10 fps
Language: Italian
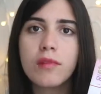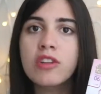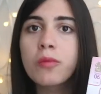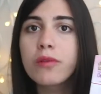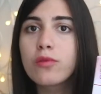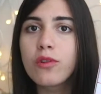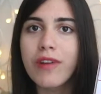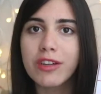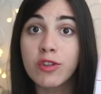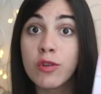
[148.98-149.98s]
soprattutto
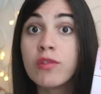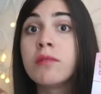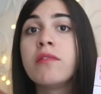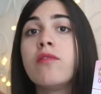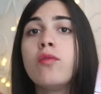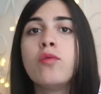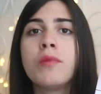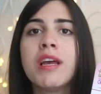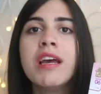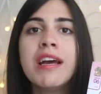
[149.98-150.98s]
verso gli ultimi
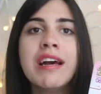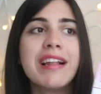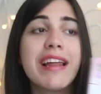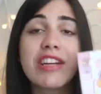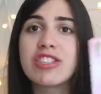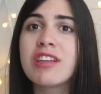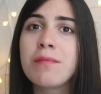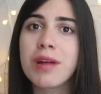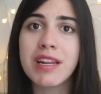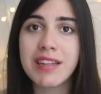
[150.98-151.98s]
volumi, lei riesce
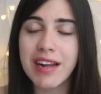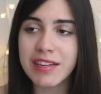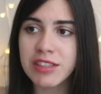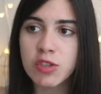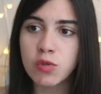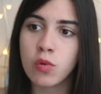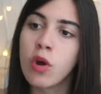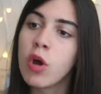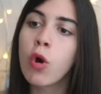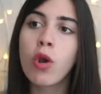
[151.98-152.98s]
sempre a ritirarsi su
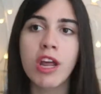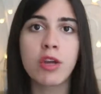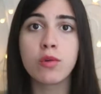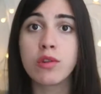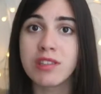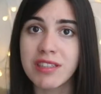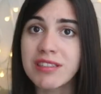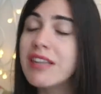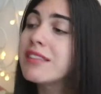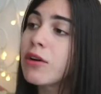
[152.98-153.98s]
con l'aiuto di se
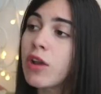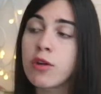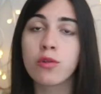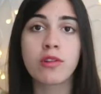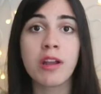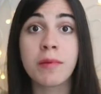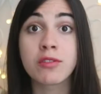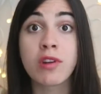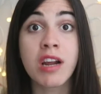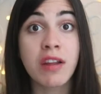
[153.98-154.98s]
stessa, con l'aiuto delle
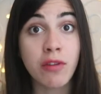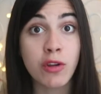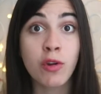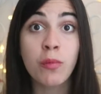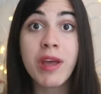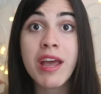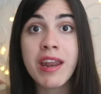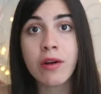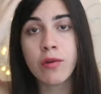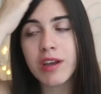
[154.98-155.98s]
persone che le vogliono
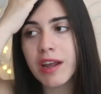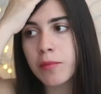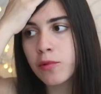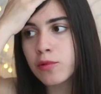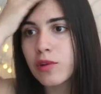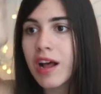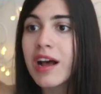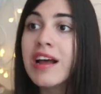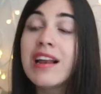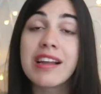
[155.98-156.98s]
bene, con chi appunto la,
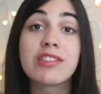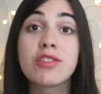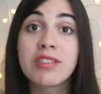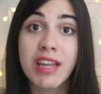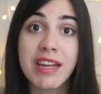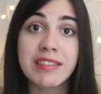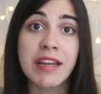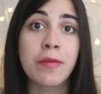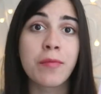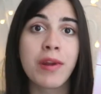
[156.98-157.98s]
la, sostiene
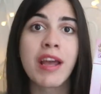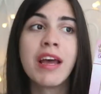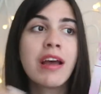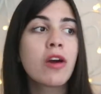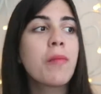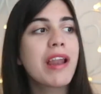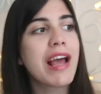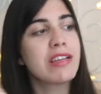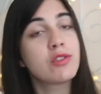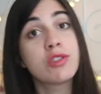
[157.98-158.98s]
sempre, come
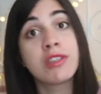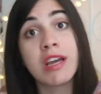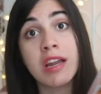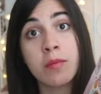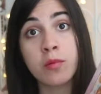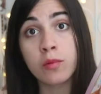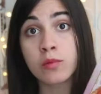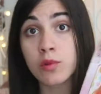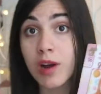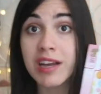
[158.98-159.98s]
lei sostiene
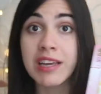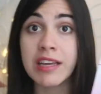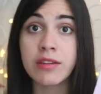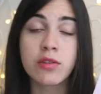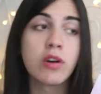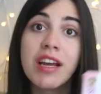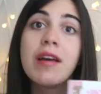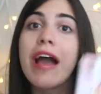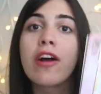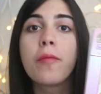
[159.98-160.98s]
appunto Akito.
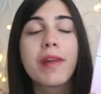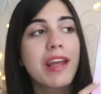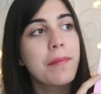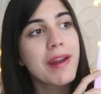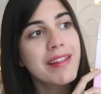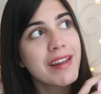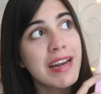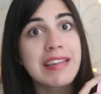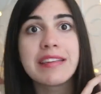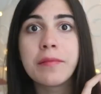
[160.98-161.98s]
Ecco perché prendere
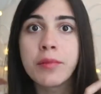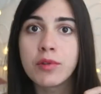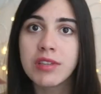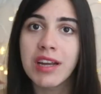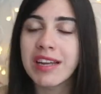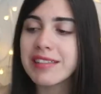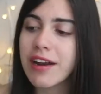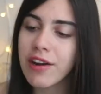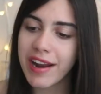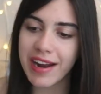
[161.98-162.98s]
in esempio Sana.
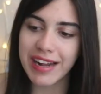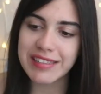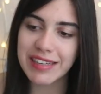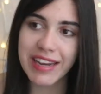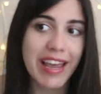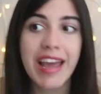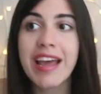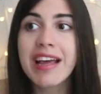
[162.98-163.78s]
Sana è una ragazza che